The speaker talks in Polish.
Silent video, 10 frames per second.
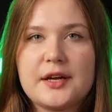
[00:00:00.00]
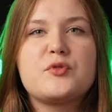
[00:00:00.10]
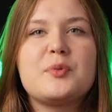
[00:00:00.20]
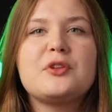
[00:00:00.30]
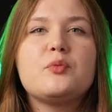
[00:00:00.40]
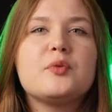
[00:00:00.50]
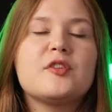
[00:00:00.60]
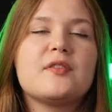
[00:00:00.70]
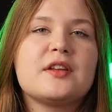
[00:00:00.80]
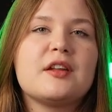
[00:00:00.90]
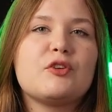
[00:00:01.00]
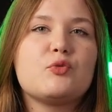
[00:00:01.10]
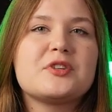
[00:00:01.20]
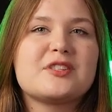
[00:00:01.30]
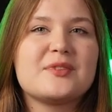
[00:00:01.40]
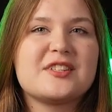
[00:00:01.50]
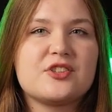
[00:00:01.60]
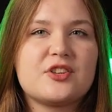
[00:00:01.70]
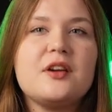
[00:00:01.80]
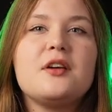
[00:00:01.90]
W przypadku podawania leku przez
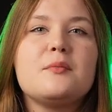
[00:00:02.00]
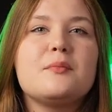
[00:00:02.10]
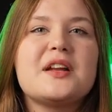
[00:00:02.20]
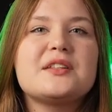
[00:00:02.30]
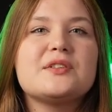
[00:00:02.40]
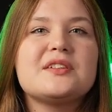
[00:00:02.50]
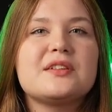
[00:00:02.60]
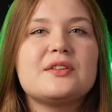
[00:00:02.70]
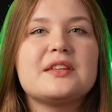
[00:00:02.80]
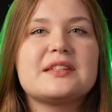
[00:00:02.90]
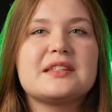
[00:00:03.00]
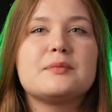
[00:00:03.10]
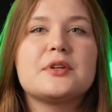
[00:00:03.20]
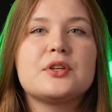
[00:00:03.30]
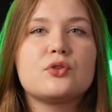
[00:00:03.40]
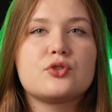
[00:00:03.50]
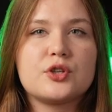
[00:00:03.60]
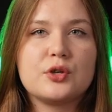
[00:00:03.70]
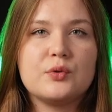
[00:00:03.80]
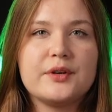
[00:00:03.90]
maseczkę bardzo istotne jest zadbanie o
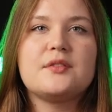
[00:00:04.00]
szczegóły.